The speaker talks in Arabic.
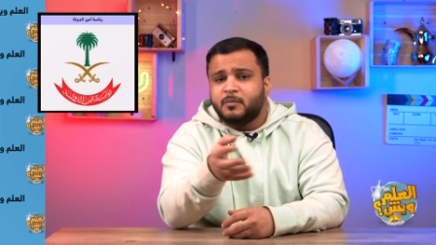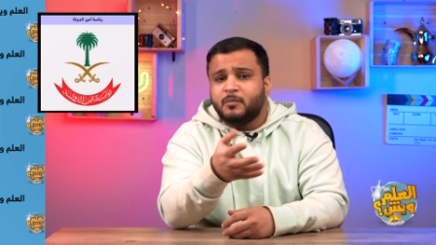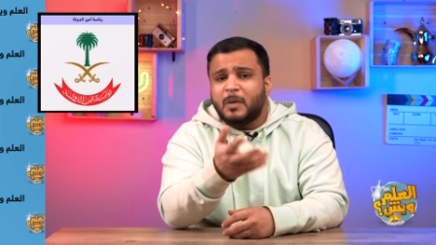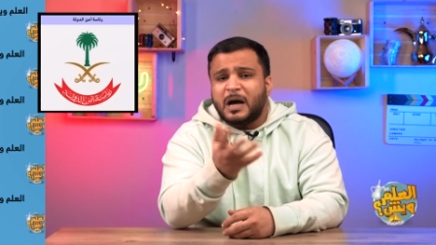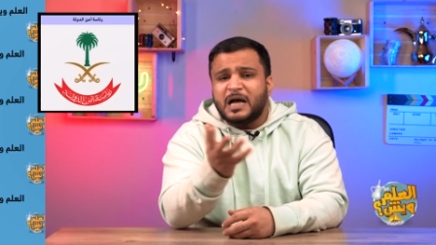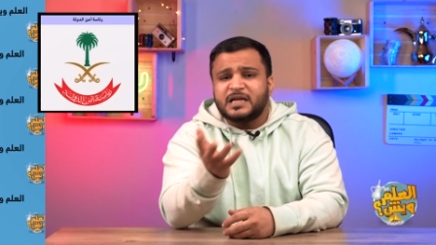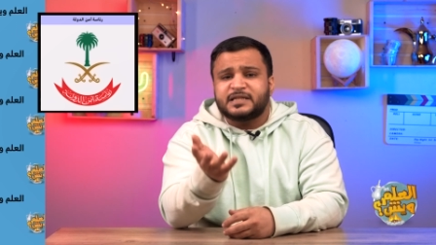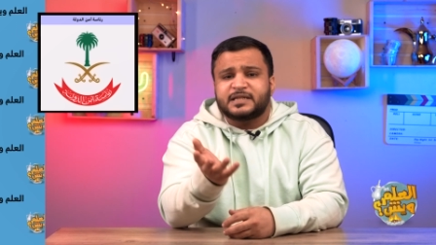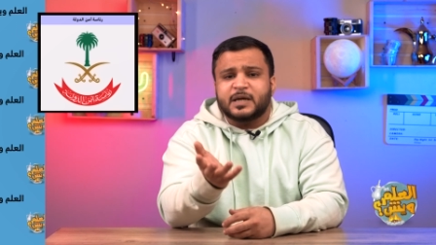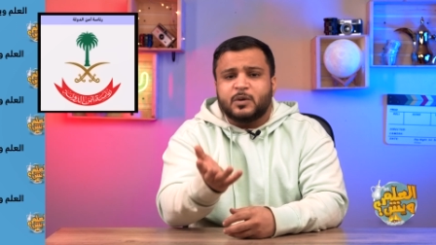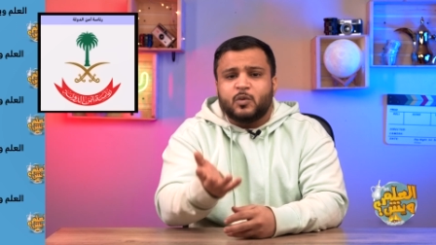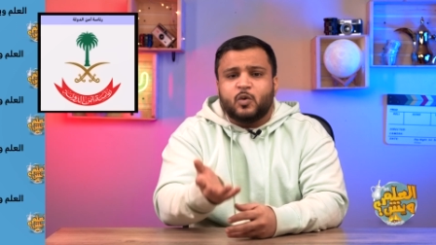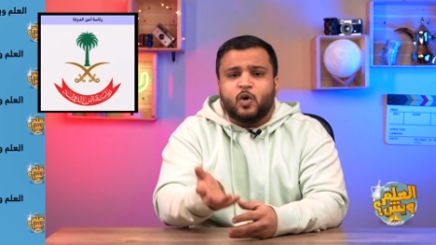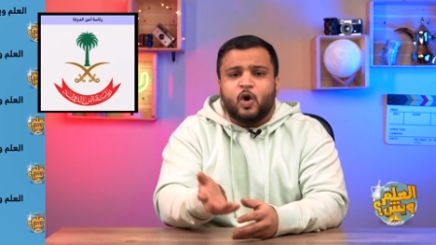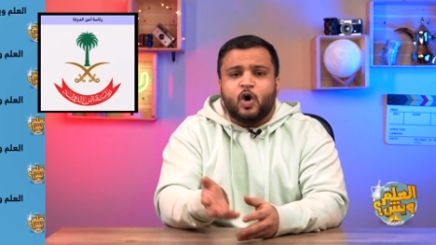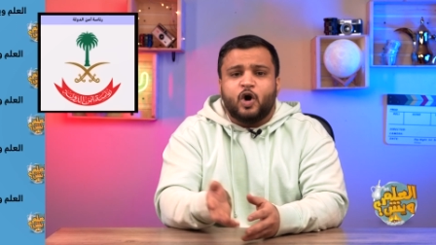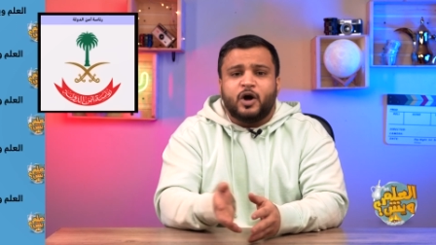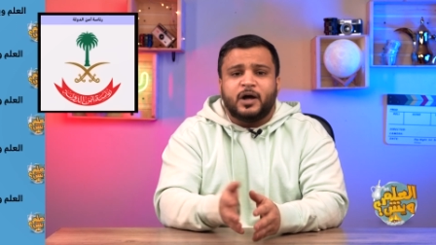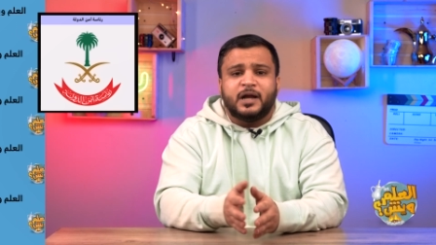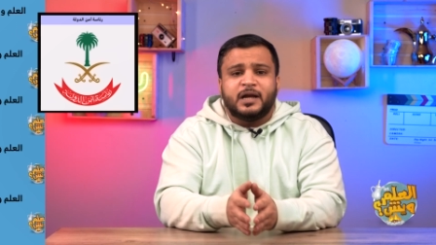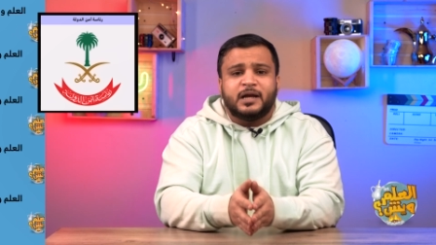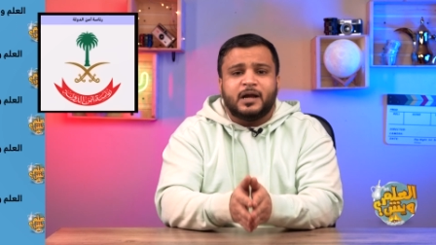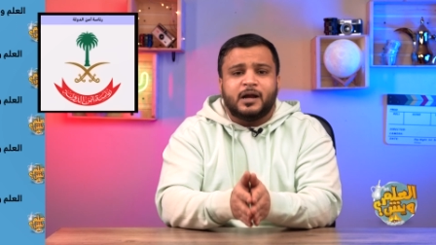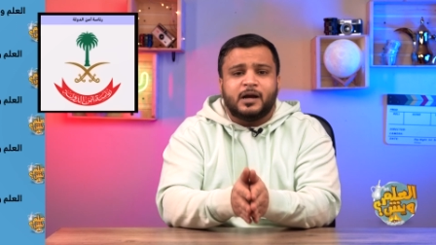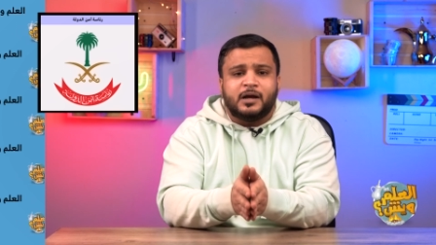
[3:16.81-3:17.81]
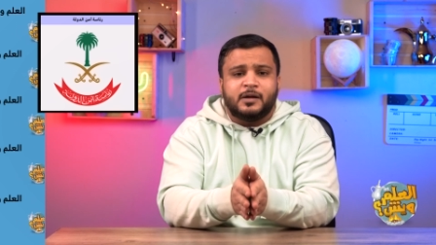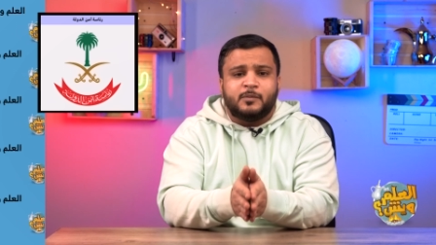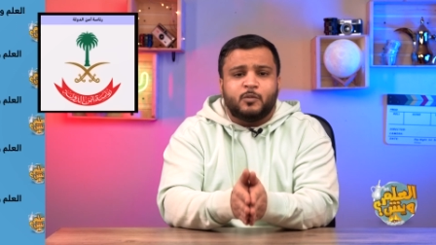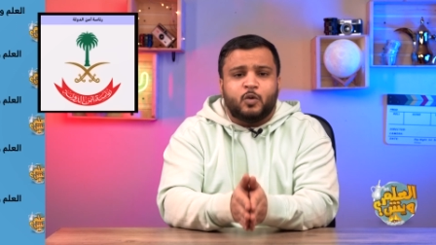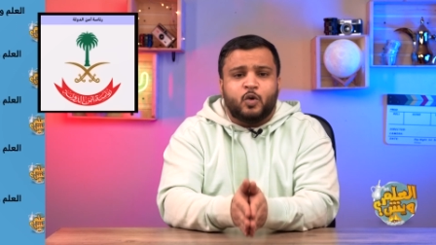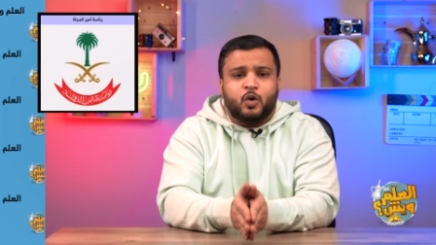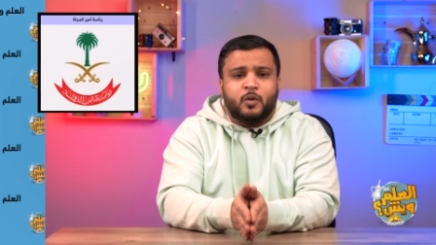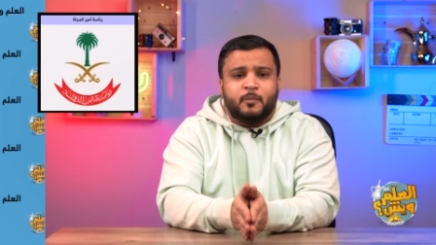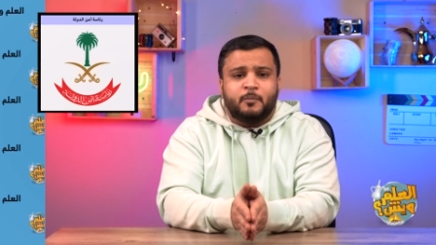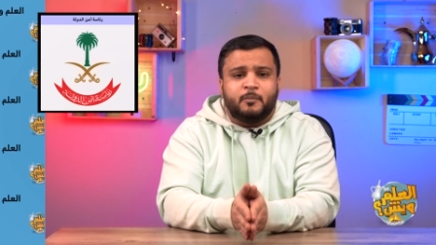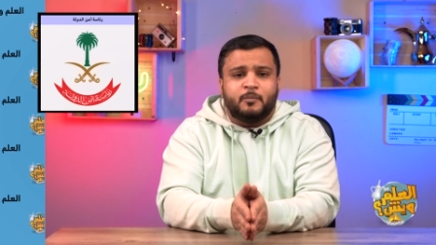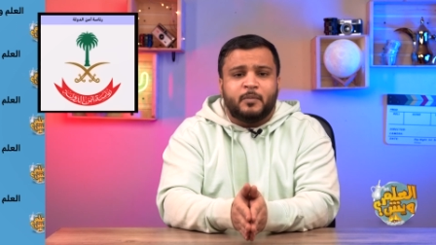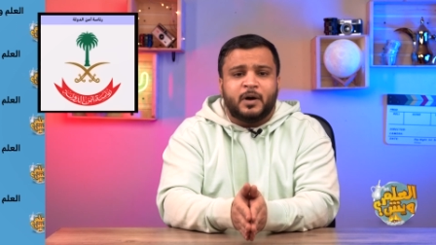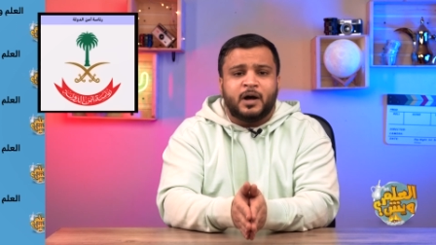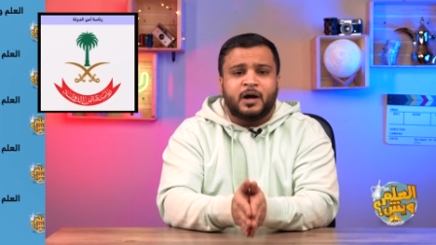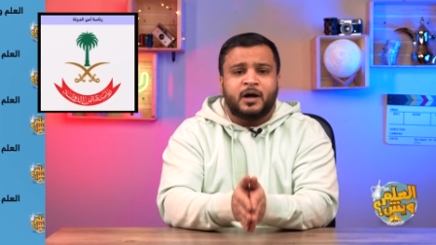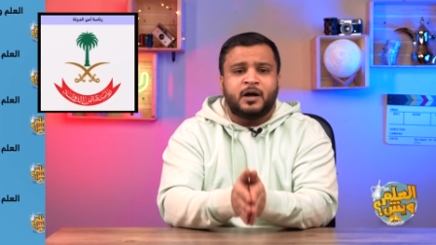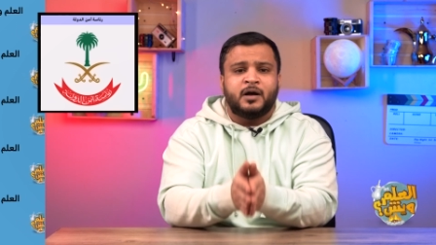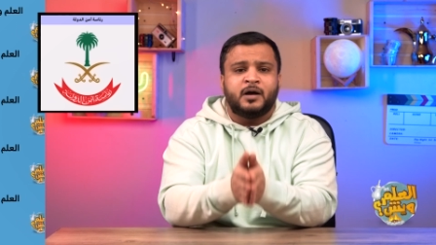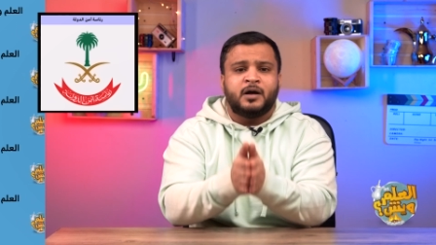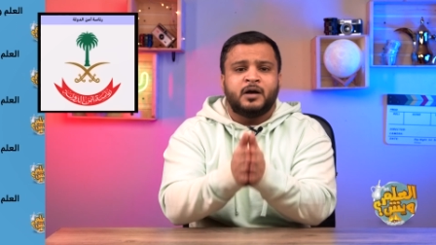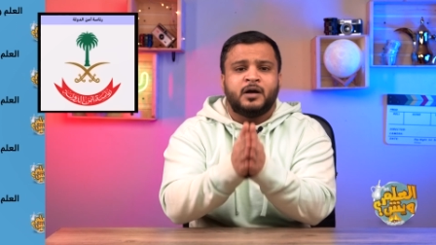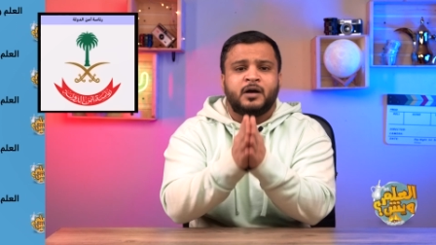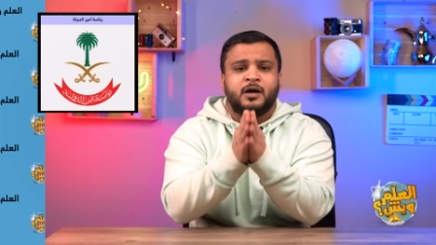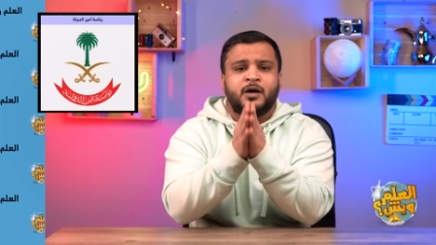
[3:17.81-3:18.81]
ما سووه إلا
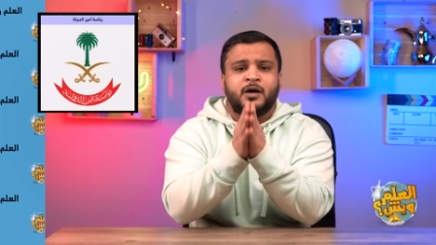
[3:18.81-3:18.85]
لمهمة